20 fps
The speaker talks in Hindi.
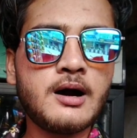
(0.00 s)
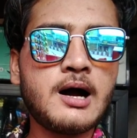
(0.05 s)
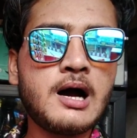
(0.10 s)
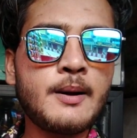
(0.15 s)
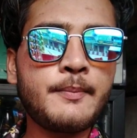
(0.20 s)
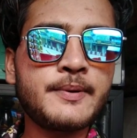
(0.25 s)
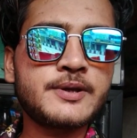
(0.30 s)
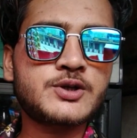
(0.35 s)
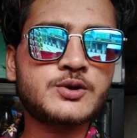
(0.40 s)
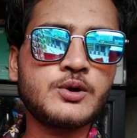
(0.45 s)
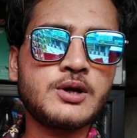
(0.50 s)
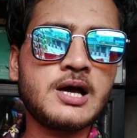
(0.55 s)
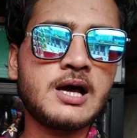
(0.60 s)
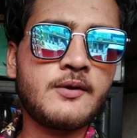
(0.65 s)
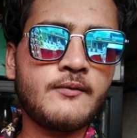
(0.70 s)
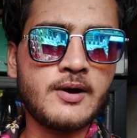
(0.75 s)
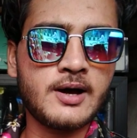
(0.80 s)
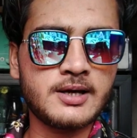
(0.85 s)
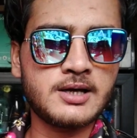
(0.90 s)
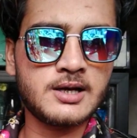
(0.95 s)
आप इसको
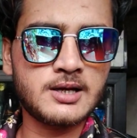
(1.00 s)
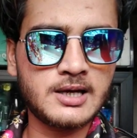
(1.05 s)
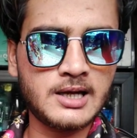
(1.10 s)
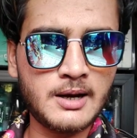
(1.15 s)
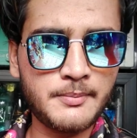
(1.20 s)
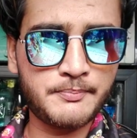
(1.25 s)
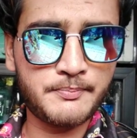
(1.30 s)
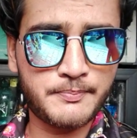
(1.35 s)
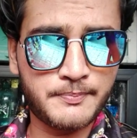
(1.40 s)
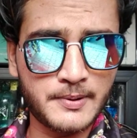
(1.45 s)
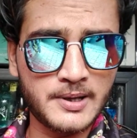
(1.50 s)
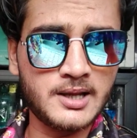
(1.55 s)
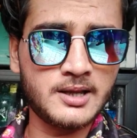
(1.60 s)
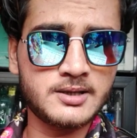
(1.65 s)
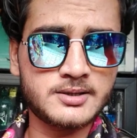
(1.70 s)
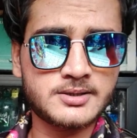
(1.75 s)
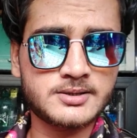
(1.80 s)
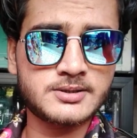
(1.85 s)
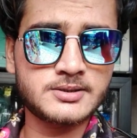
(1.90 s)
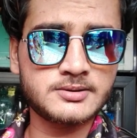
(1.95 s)
यार वायरल करें
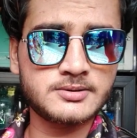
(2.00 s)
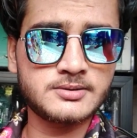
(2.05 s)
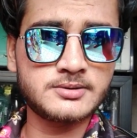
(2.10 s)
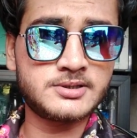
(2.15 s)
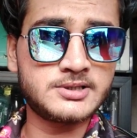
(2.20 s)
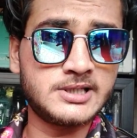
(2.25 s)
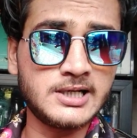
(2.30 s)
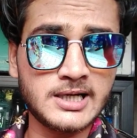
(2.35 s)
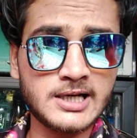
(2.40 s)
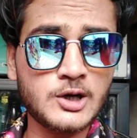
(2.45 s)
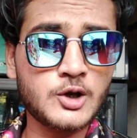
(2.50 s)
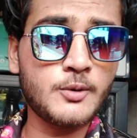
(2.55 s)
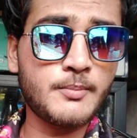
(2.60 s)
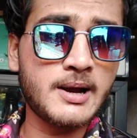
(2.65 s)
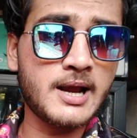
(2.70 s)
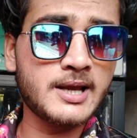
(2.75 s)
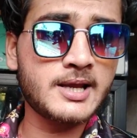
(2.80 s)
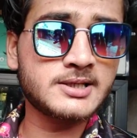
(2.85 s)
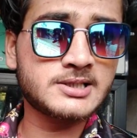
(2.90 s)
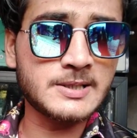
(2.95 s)
प्लीज़ चैनल को
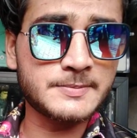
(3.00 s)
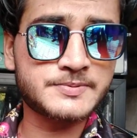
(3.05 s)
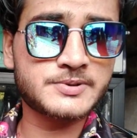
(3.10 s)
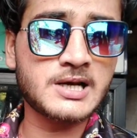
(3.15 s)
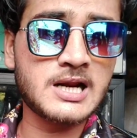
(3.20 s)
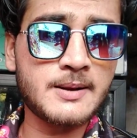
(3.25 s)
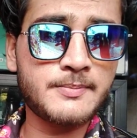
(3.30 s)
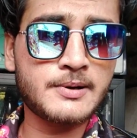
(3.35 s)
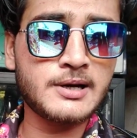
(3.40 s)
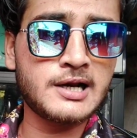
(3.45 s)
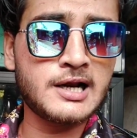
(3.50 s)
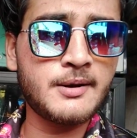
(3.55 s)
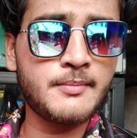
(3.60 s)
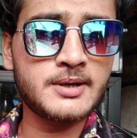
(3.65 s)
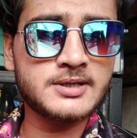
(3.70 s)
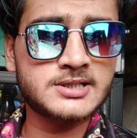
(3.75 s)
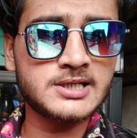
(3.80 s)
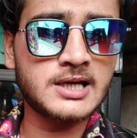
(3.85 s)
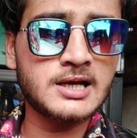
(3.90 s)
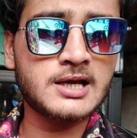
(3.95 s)
भाई के सब्सक्राइब करना है
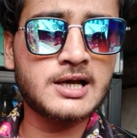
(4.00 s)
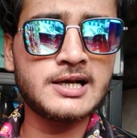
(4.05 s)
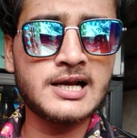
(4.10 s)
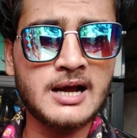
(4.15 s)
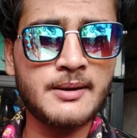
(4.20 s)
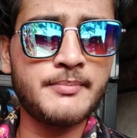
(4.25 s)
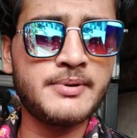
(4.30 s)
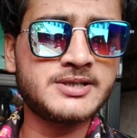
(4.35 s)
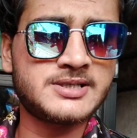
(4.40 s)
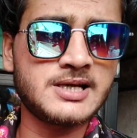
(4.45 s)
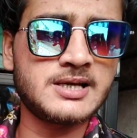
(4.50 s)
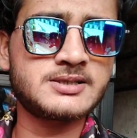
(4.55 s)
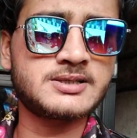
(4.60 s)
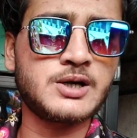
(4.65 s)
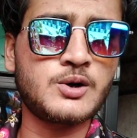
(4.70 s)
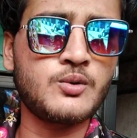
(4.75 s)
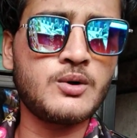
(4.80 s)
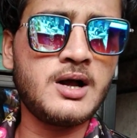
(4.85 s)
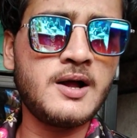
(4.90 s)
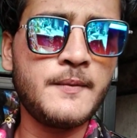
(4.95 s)
मैं चैनल का नाम भी चेंज
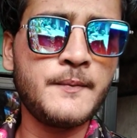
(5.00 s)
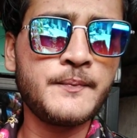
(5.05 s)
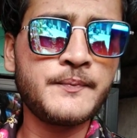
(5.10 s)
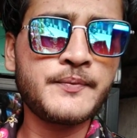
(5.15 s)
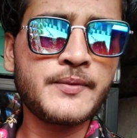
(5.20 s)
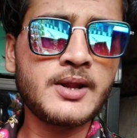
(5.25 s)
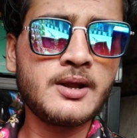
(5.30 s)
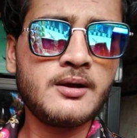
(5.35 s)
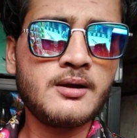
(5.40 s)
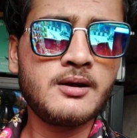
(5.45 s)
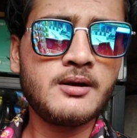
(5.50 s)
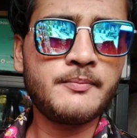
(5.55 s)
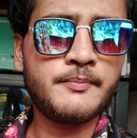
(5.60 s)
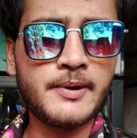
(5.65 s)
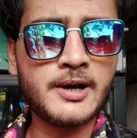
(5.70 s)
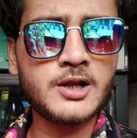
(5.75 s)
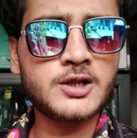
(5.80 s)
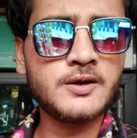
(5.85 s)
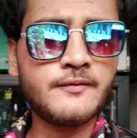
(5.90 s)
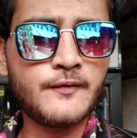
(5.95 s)
करूँगा
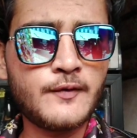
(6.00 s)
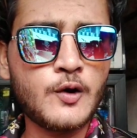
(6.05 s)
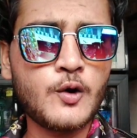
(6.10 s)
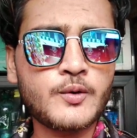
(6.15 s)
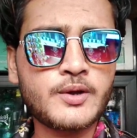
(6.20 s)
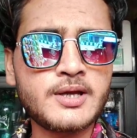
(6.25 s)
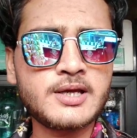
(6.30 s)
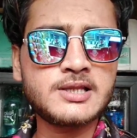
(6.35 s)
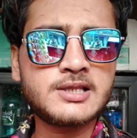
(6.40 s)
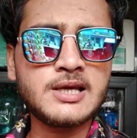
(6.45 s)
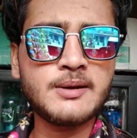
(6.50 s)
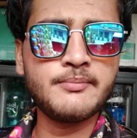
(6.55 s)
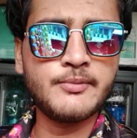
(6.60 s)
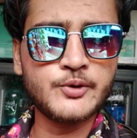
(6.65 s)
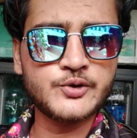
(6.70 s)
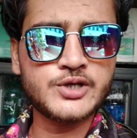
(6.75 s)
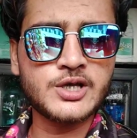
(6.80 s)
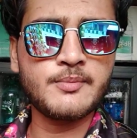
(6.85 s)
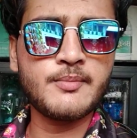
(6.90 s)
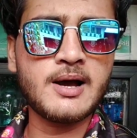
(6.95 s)
पहले तो व्लॉगिंग थी
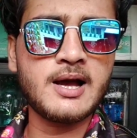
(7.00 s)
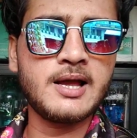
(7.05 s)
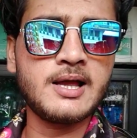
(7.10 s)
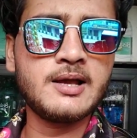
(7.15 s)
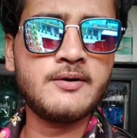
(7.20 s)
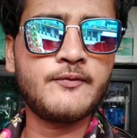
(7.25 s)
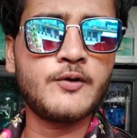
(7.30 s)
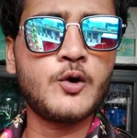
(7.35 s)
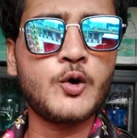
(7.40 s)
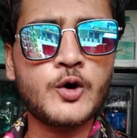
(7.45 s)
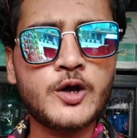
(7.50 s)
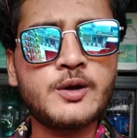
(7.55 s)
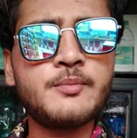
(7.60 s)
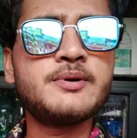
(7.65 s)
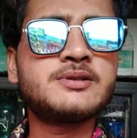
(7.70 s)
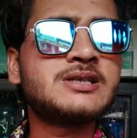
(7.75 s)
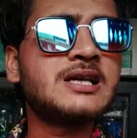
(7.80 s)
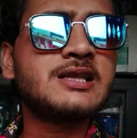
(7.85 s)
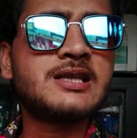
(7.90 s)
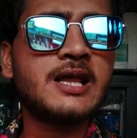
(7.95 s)
म्यूज़िक में आए हैं व्लॉगिंग
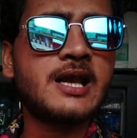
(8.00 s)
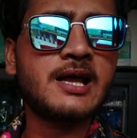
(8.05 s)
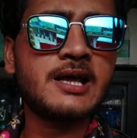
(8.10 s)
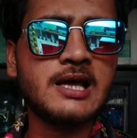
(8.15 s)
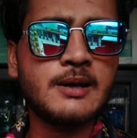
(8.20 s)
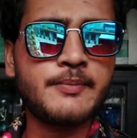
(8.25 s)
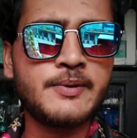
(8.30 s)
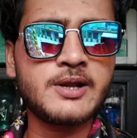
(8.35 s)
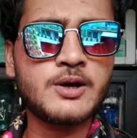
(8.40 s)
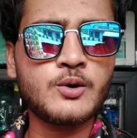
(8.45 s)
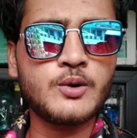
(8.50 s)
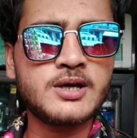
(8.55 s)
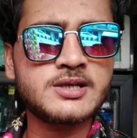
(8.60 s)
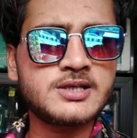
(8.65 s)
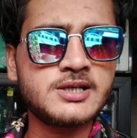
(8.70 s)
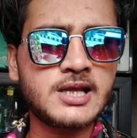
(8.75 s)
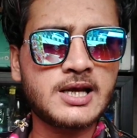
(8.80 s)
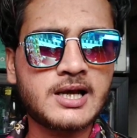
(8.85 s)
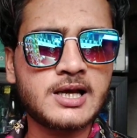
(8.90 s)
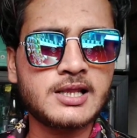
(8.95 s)
भी चलती रहेगी अपनी कोई
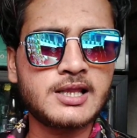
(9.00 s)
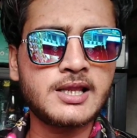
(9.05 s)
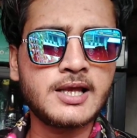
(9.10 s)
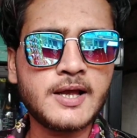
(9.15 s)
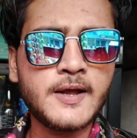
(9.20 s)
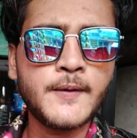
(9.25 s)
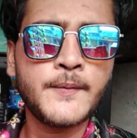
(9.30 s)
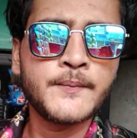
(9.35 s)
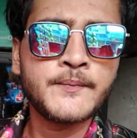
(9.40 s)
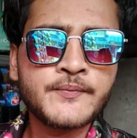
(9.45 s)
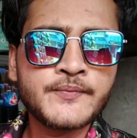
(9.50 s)
ऐसी दिक्कत नहीं है